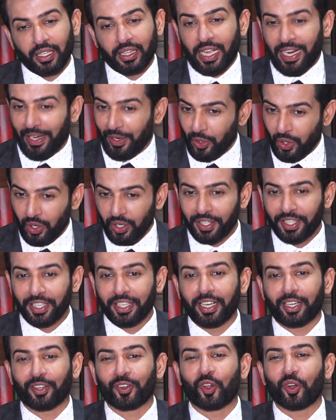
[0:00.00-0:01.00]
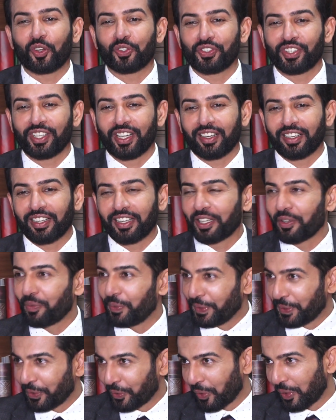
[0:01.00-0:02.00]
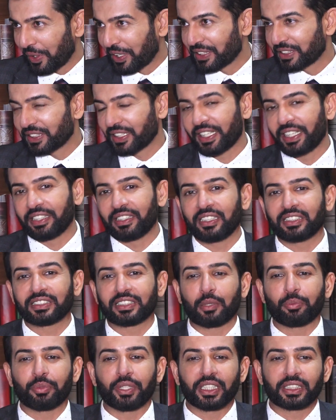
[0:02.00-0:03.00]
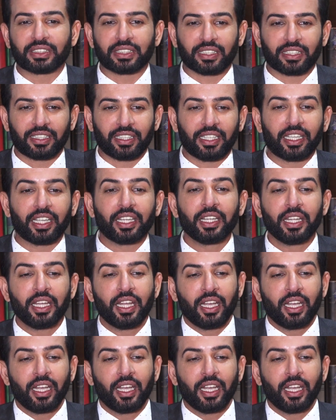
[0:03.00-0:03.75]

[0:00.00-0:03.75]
थैंक गॉड की टेक्नोलॉजी आ गई कि वीडियो कॉल के ज़रिए एटलीस्ट आप देख सकते हैं